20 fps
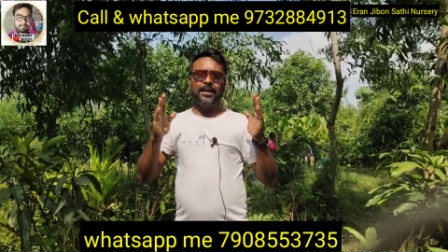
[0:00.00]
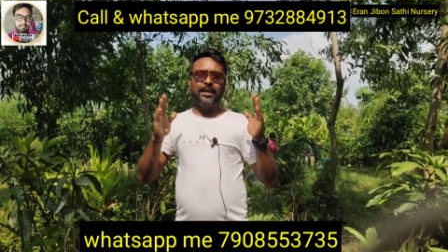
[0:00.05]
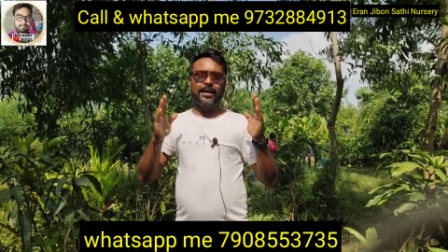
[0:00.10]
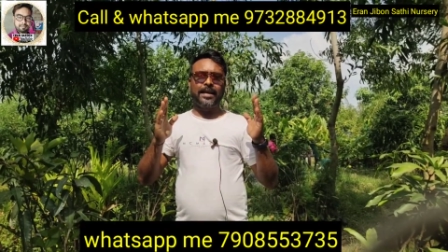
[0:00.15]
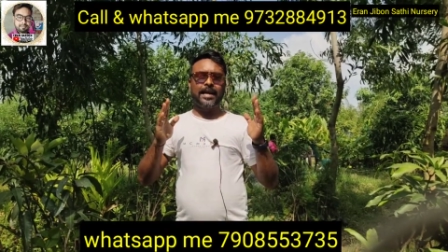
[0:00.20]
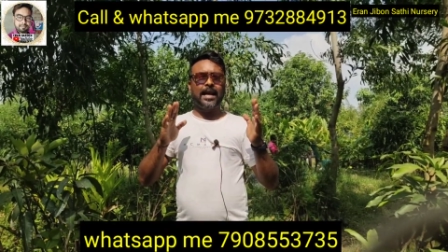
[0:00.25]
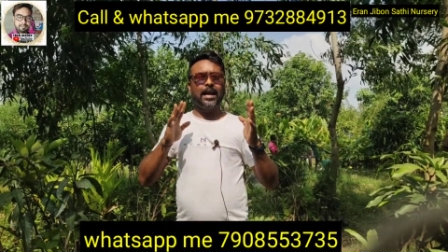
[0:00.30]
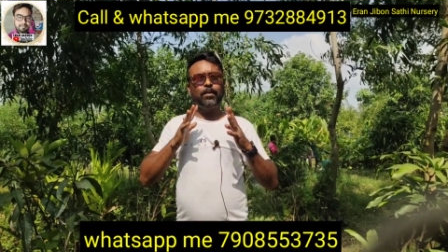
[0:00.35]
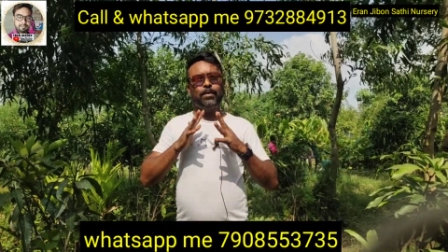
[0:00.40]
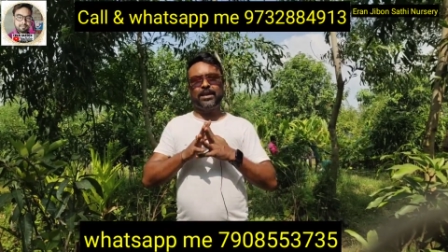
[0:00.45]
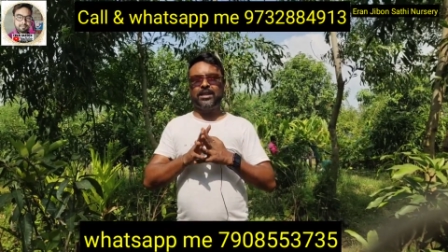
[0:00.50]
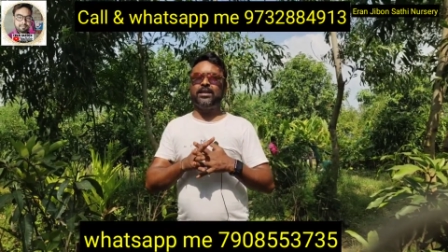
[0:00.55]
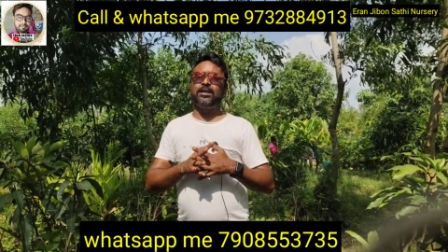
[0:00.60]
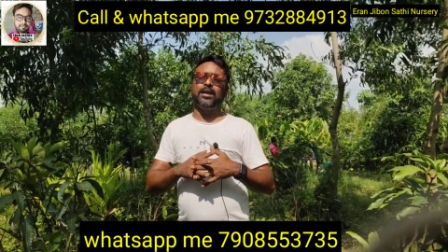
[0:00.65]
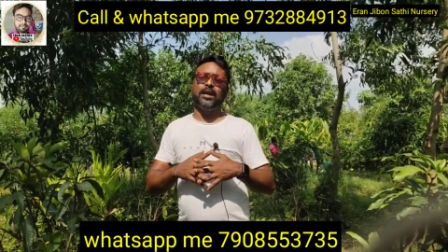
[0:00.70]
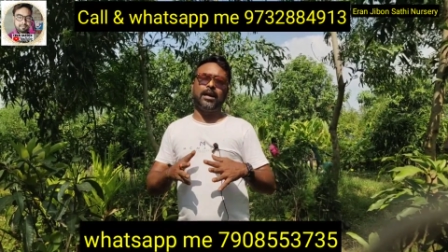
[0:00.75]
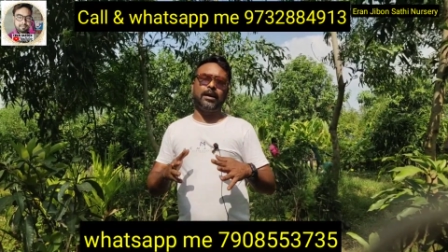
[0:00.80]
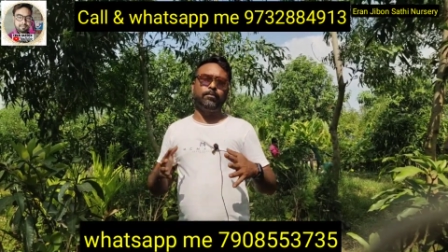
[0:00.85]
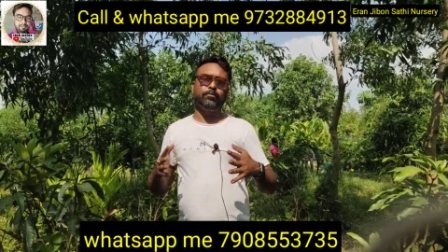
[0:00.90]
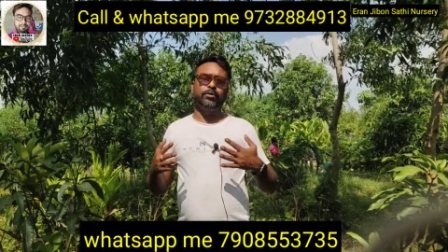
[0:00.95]
ग्यारह बजे
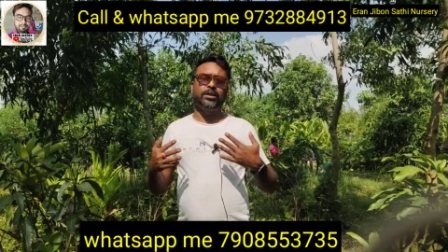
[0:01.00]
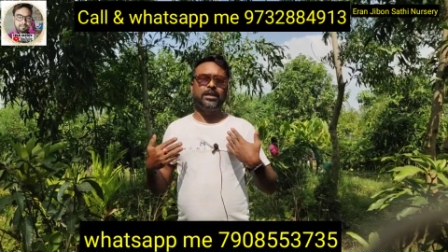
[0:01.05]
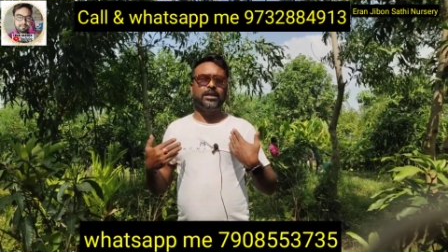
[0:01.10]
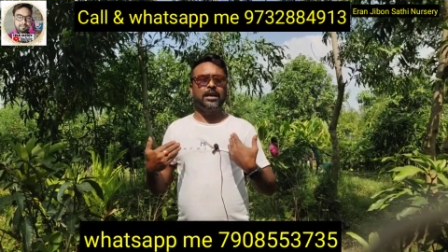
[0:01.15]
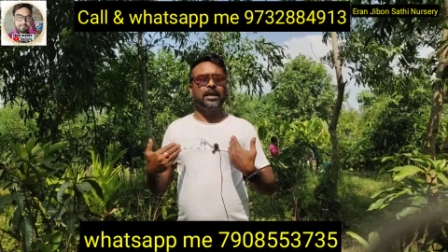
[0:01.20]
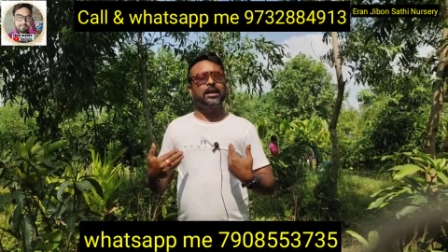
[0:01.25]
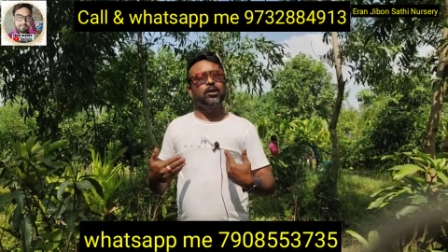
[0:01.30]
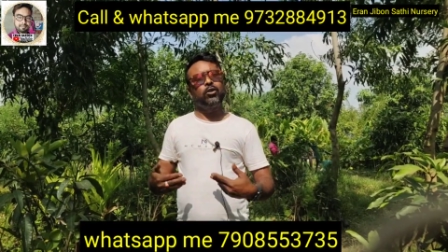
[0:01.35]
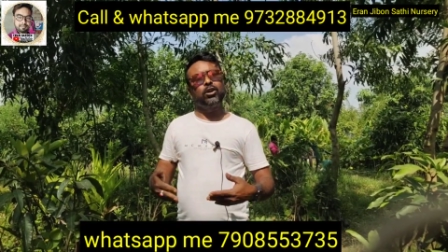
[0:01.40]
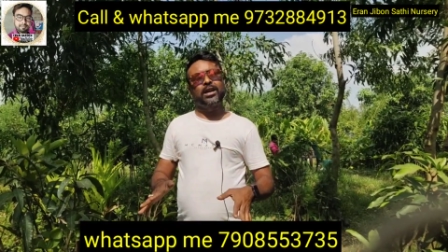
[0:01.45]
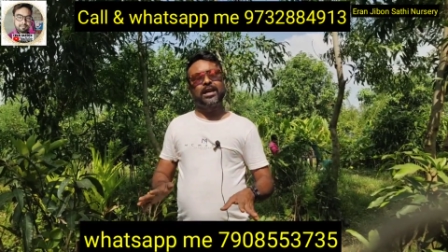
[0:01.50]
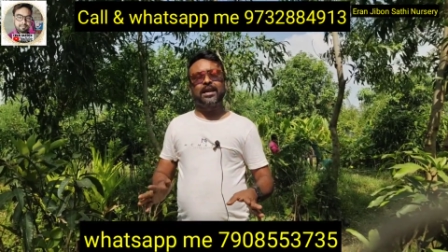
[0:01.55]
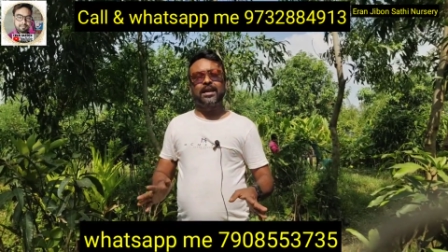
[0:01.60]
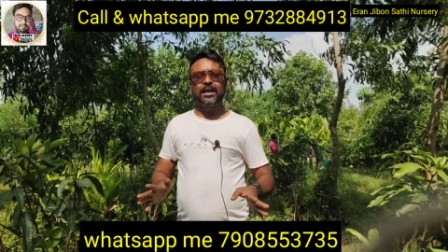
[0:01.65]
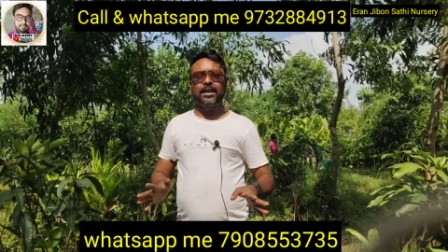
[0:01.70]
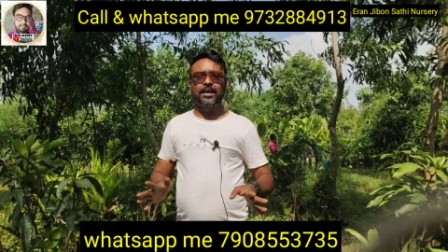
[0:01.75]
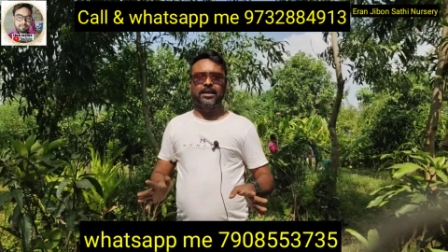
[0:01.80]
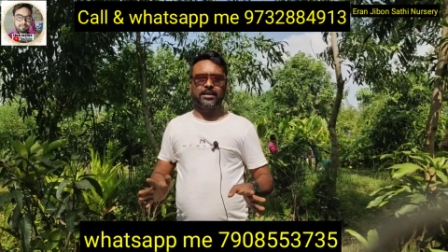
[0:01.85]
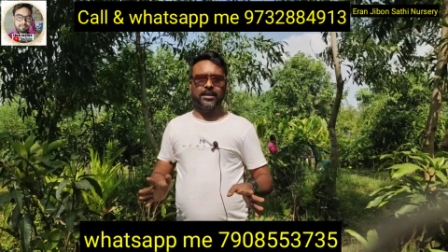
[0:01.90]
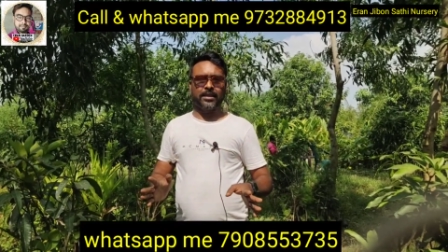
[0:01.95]
तक आप जितना कॉल करना
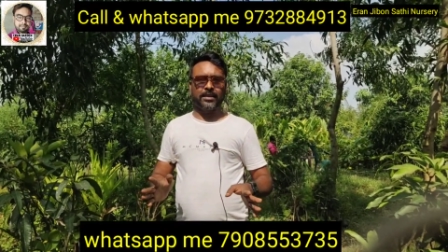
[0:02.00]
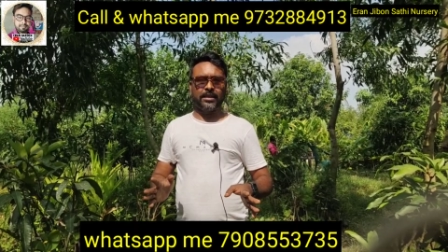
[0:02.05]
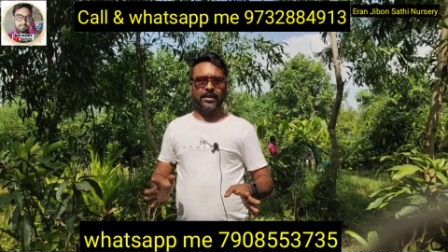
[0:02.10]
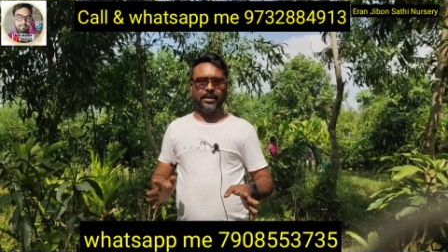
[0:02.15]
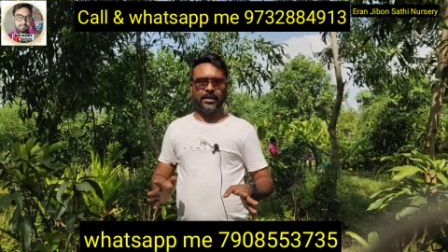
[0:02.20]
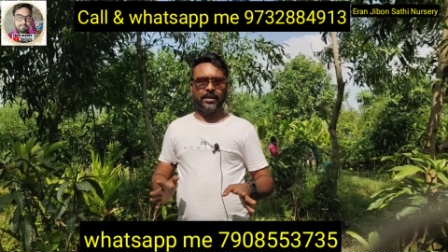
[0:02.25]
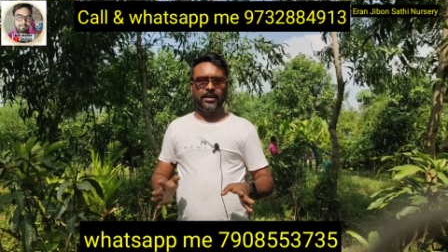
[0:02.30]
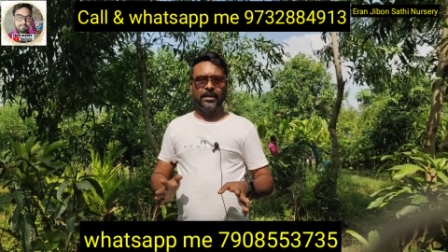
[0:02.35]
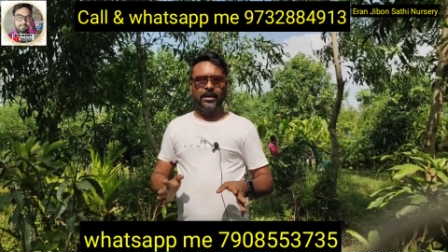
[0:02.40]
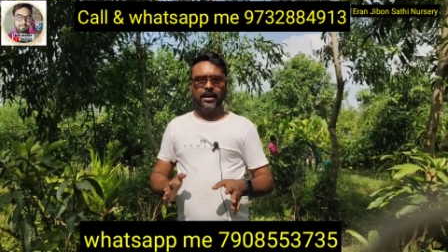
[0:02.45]
कर सकते हैं